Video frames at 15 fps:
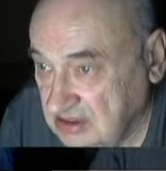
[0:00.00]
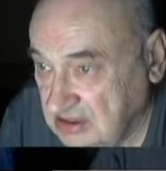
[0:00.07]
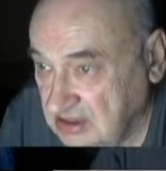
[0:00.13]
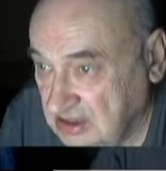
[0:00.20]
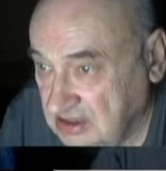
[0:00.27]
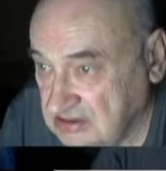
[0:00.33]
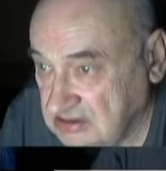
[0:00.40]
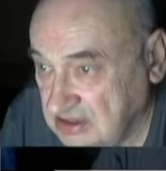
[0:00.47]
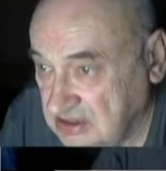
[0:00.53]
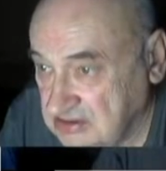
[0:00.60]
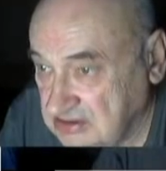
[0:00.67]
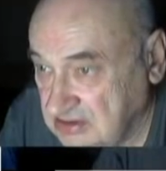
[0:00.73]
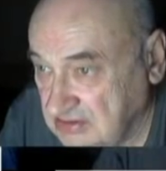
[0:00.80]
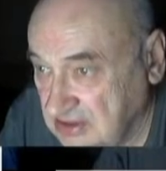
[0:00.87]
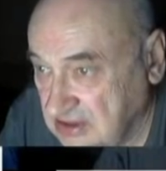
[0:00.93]
Так,
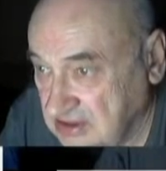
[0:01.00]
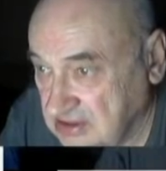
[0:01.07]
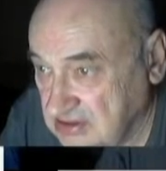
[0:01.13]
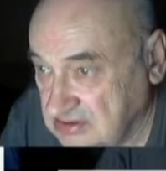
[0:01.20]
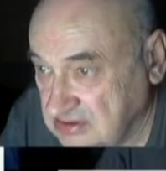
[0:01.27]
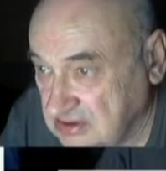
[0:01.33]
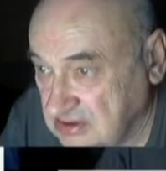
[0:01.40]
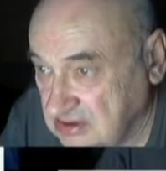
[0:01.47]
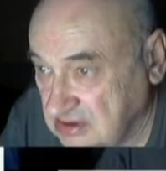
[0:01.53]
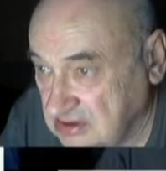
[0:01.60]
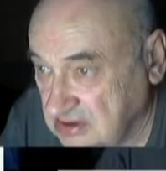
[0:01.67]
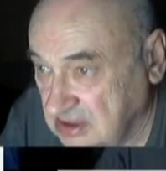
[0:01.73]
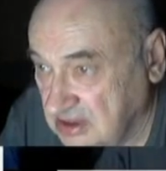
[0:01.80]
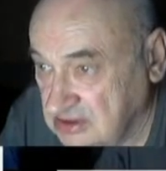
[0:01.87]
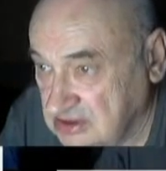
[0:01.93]
здравствуйте, Валерий Константин.
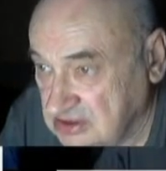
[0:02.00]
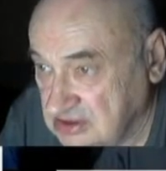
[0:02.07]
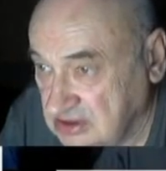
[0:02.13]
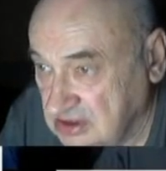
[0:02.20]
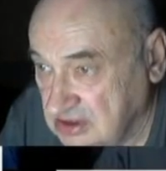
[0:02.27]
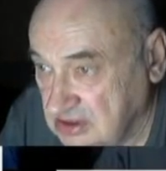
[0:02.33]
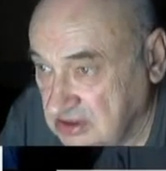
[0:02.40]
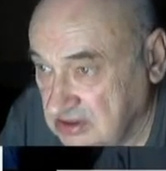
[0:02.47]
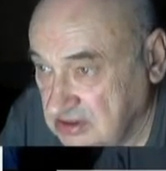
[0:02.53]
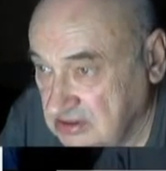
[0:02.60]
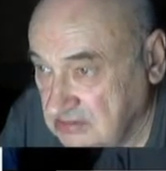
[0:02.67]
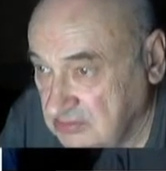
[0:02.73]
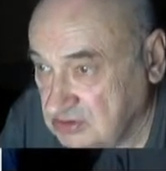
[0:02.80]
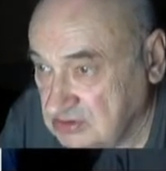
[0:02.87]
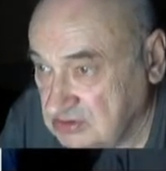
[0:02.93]
А, нижний,
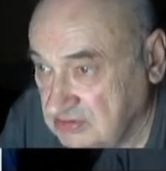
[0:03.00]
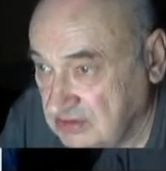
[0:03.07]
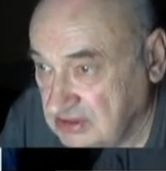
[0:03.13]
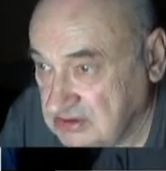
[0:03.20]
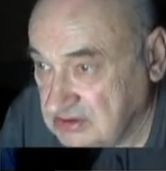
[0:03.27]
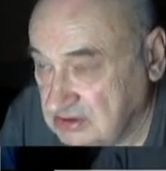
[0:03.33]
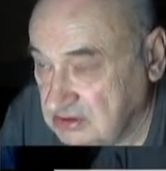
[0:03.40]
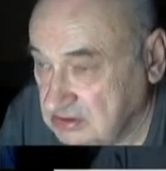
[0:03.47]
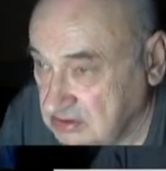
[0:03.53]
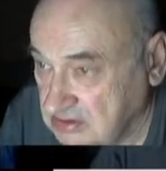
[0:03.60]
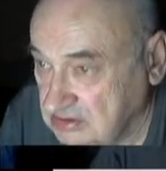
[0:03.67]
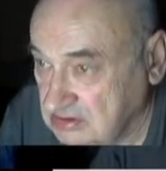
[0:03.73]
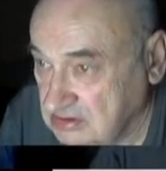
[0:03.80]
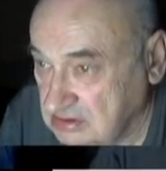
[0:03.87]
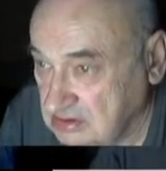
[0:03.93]
минус 20. Вот
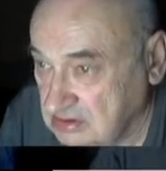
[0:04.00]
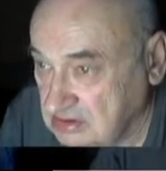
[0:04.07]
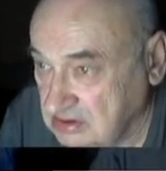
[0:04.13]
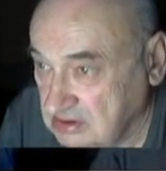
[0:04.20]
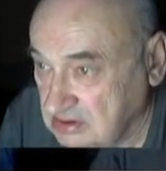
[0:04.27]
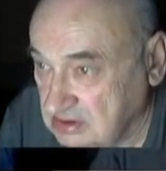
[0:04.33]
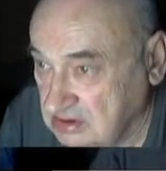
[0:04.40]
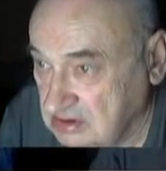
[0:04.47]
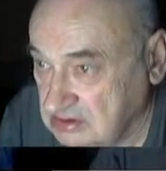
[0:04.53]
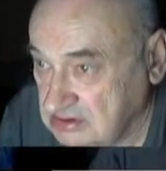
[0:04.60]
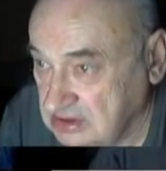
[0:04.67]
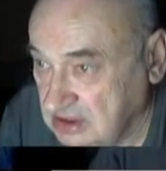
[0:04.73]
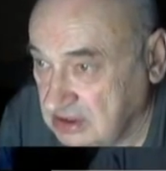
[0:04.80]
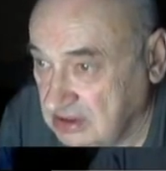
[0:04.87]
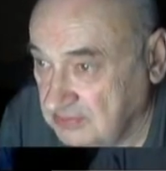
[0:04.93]
тут, вот, тут, вот,
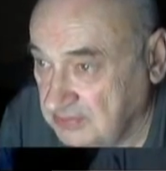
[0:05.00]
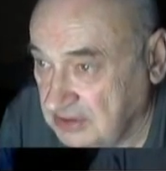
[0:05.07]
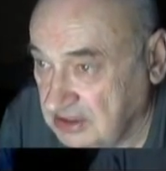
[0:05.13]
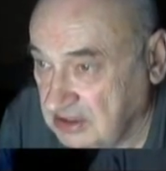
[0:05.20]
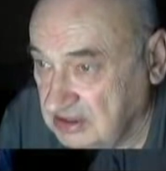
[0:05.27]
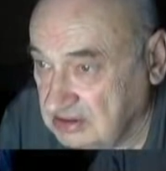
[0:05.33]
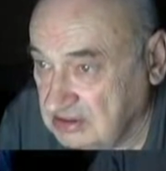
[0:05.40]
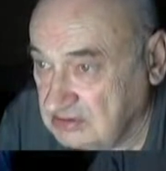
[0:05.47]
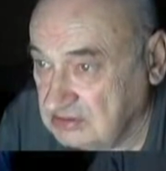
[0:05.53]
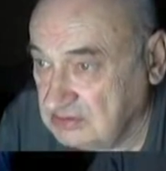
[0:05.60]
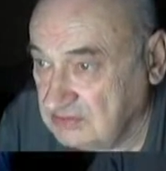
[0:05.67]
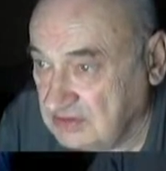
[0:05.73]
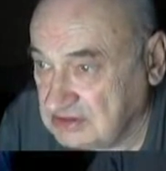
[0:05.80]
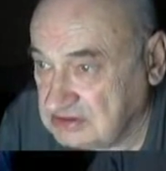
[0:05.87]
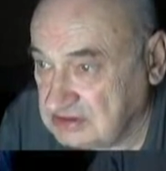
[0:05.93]
снега по колено. Ну,
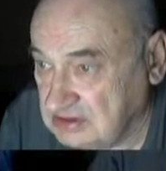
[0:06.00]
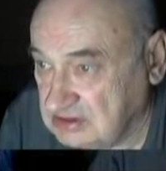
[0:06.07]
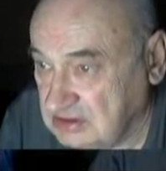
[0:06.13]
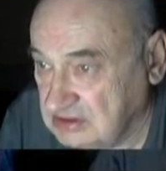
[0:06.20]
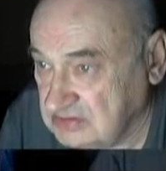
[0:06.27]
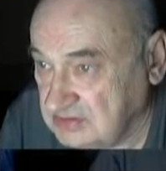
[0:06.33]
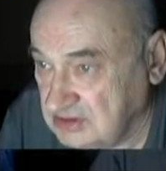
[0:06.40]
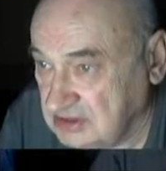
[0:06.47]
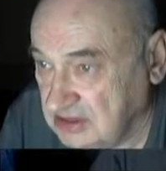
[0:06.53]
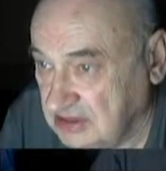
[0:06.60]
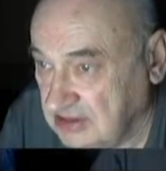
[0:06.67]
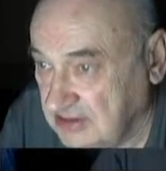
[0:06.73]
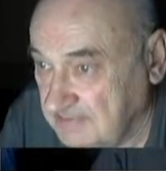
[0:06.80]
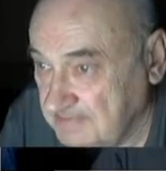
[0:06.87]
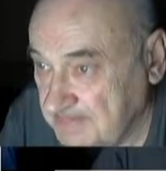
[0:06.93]
20 это не
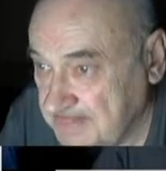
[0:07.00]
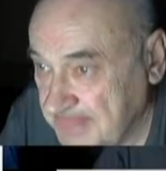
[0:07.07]
смертельно.